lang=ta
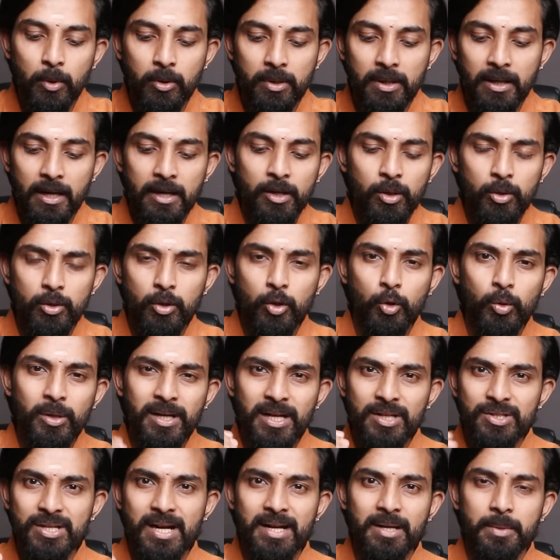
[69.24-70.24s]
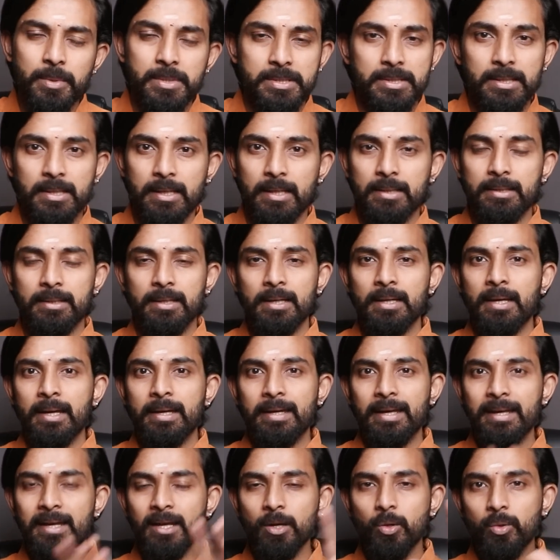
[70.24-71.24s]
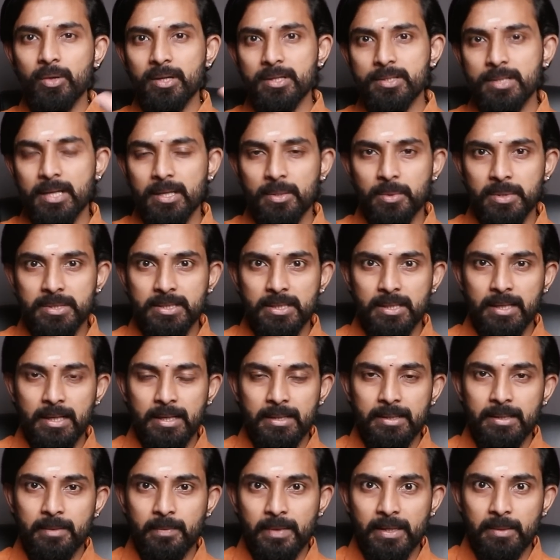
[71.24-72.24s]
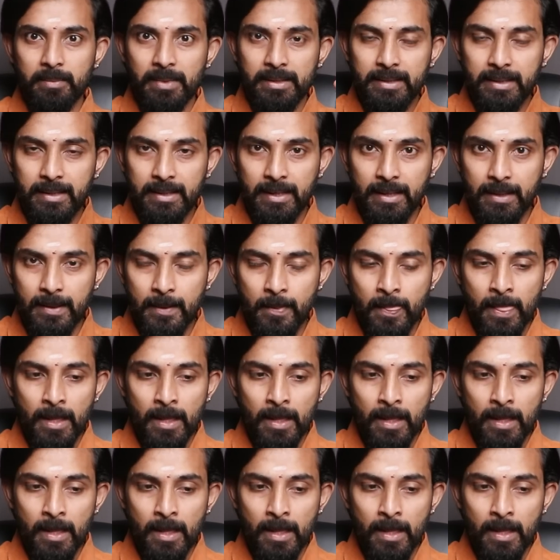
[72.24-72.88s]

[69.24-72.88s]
போட்டிருக்காரு ஒரு குற்றச்சாட்டு வச்சிருக்காரு என்ன குற்றச்சாட்டு வச்சிருக்காரு அப்படின்னு பார்த்தீங்கன்னா